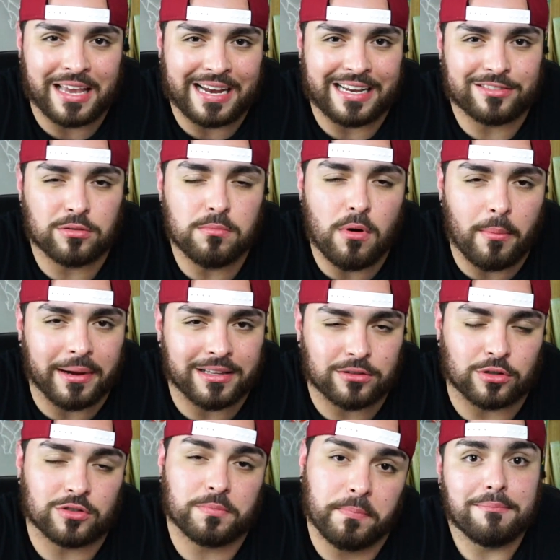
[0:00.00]
en esos
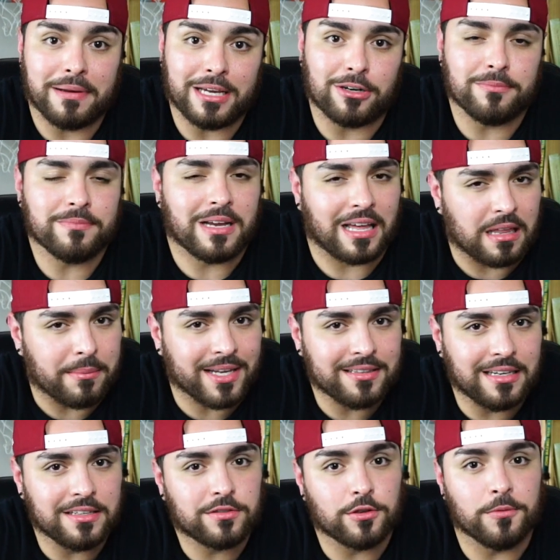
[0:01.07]
momentos. Pero además
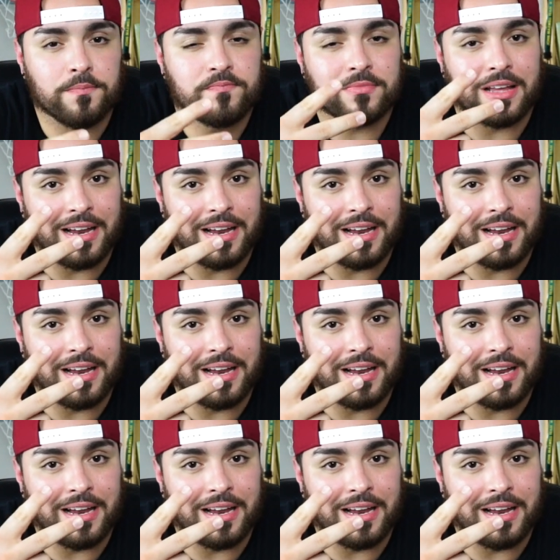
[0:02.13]
de eso,